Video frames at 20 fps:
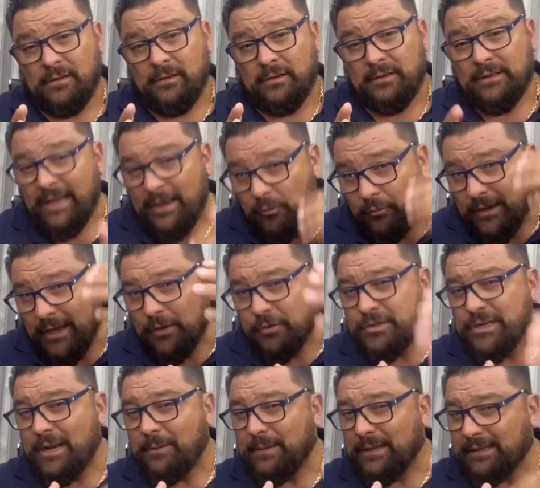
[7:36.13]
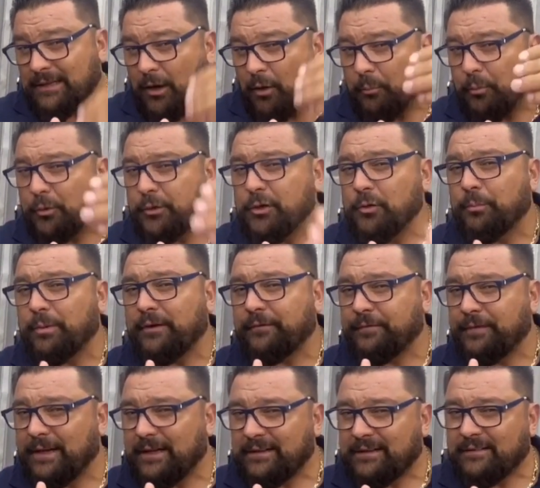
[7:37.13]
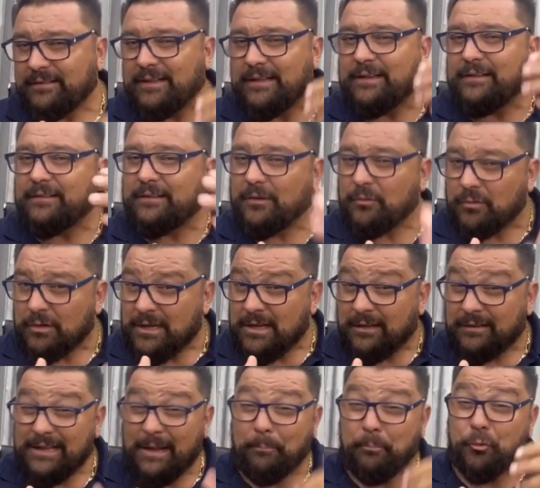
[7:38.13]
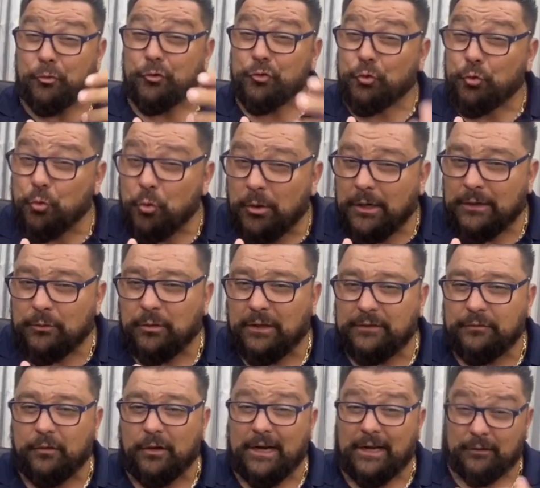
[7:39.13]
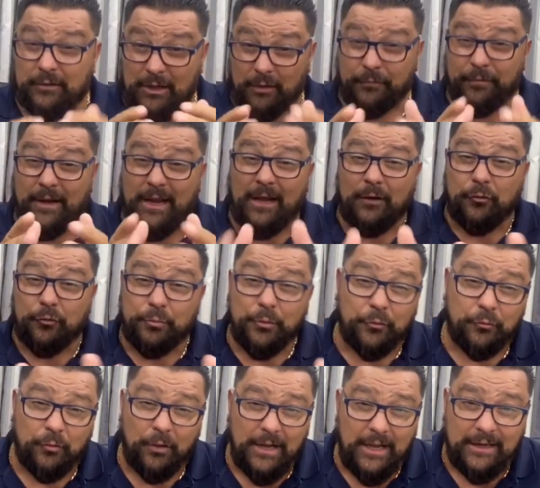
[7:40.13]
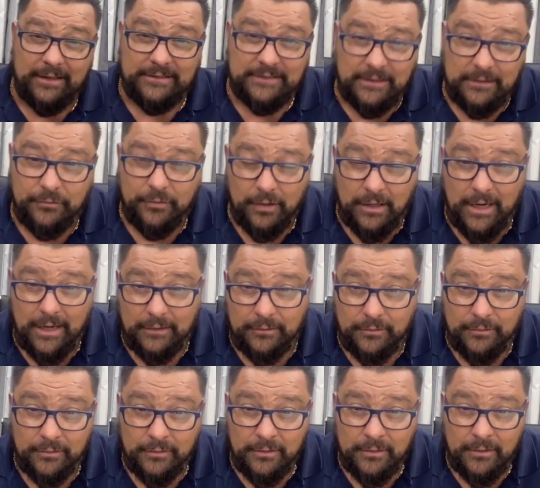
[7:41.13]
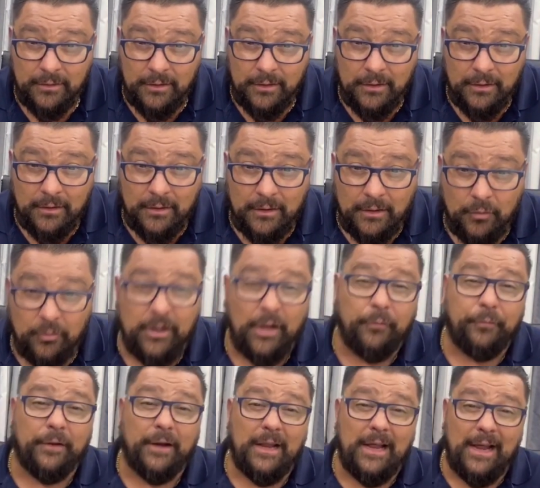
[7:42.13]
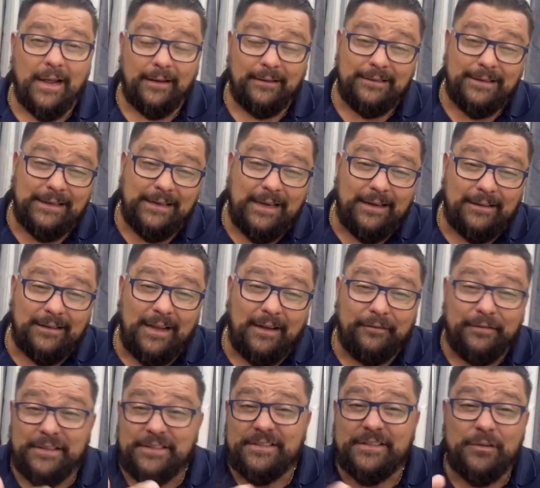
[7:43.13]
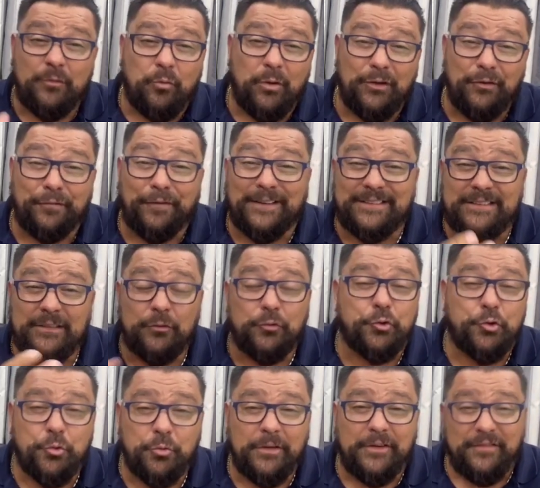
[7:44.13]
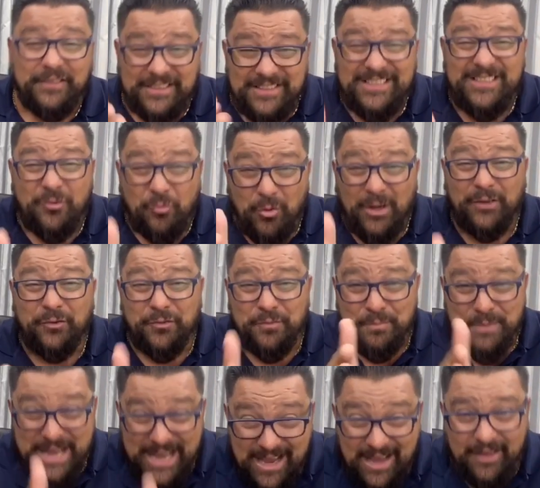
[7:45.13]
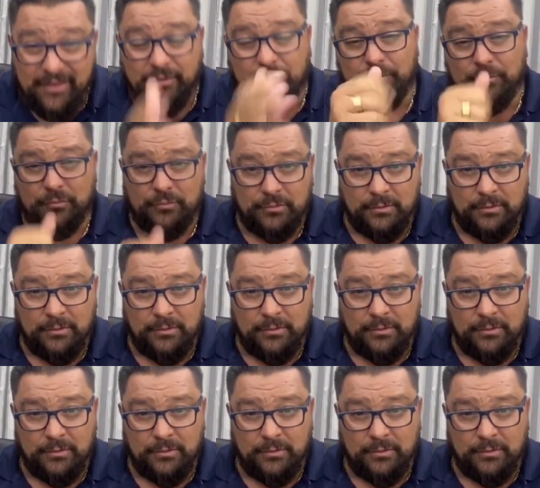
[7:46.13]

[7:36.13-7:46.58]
E daí eu quero já emendar um pouquinho para frente essa questão da postura do advogado. Eu quero falar com os meus colegas advogados. Eu quero falar de quem está há 25 anos fazendo júri, 25 anos mesmo.